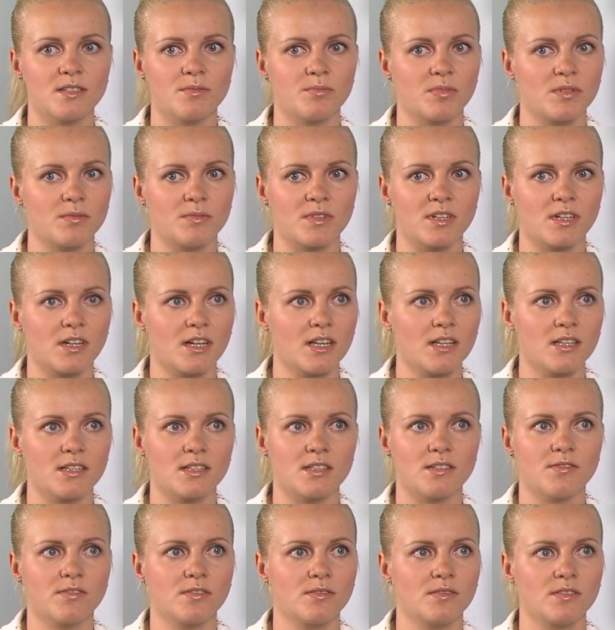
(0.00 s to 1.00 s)
не помогали
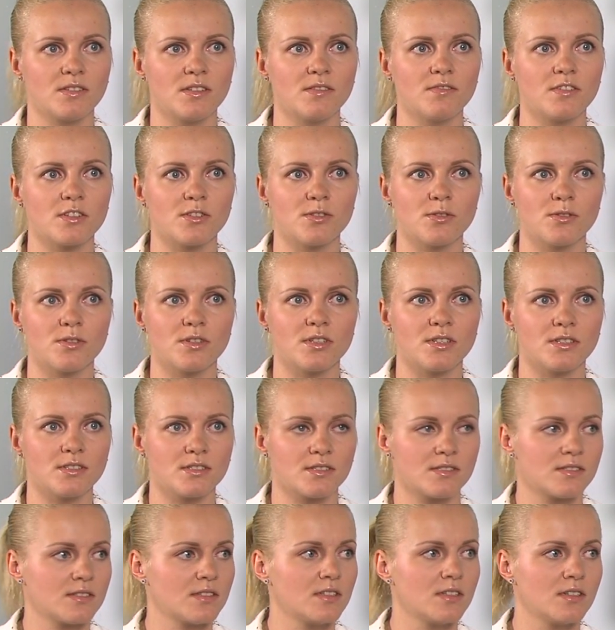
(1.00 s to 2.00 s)
ни в, ни в одной
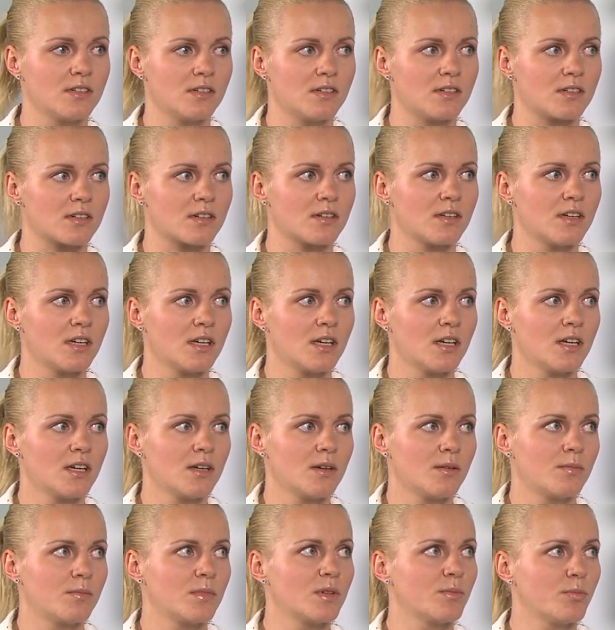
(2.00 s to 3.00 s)
из игр.
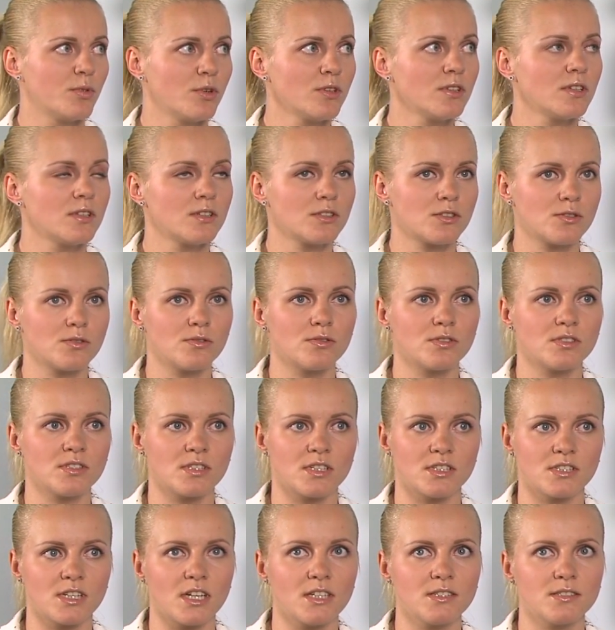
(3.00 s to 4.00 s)
Мы поняли, что
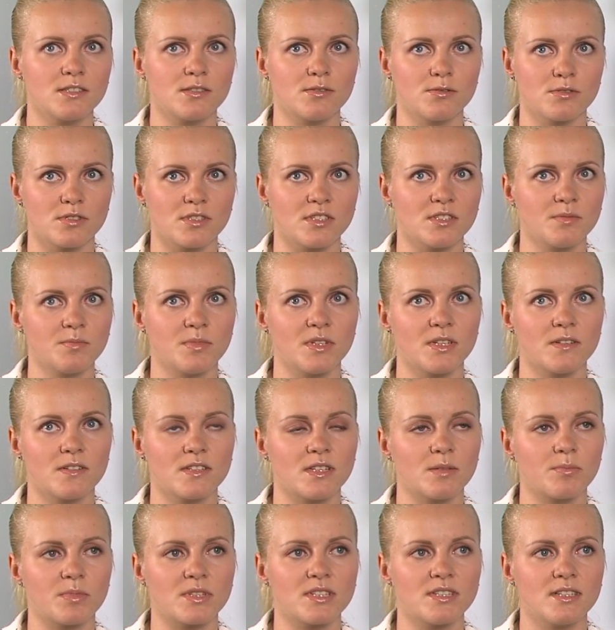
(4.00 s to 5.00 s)
сражаться нужно с первой
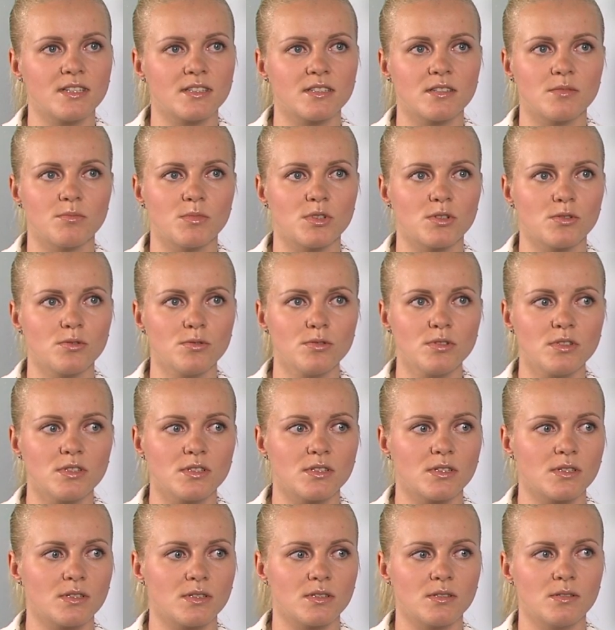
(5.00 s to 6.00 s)
до последней
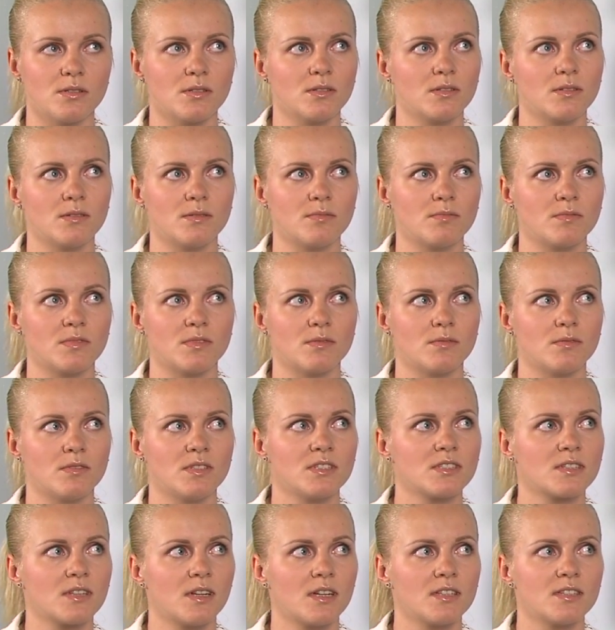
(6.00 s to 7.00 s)
минуты и ну,
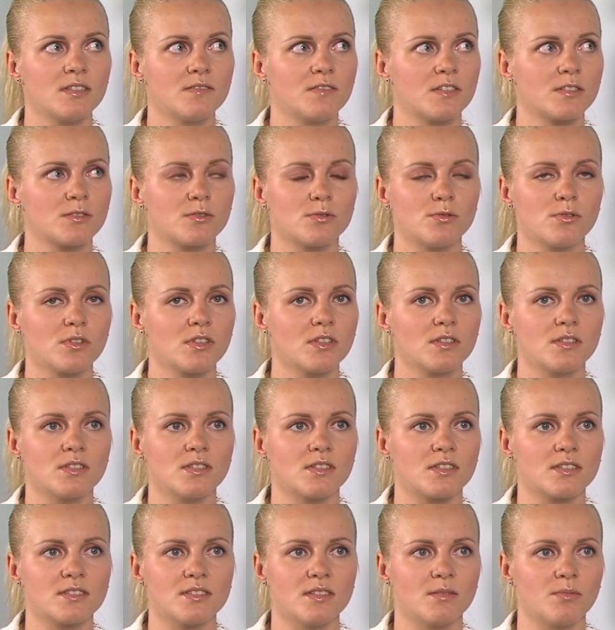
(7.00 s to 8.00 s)
не складывать руки,
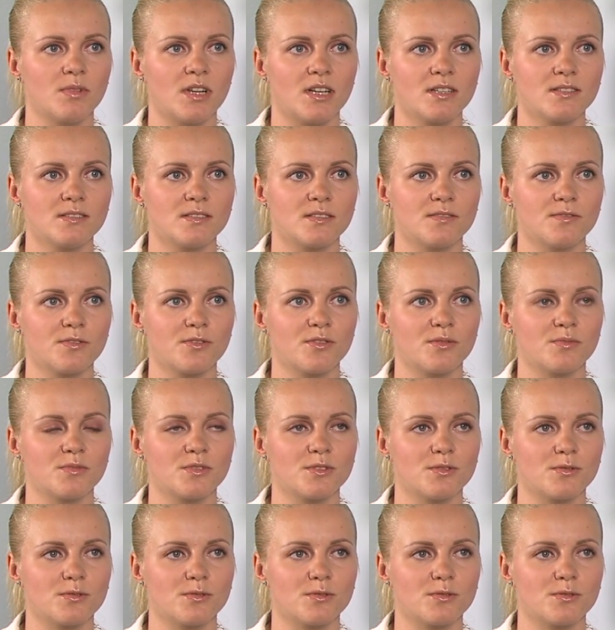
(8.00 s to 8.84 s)
не расслабляться ни в коем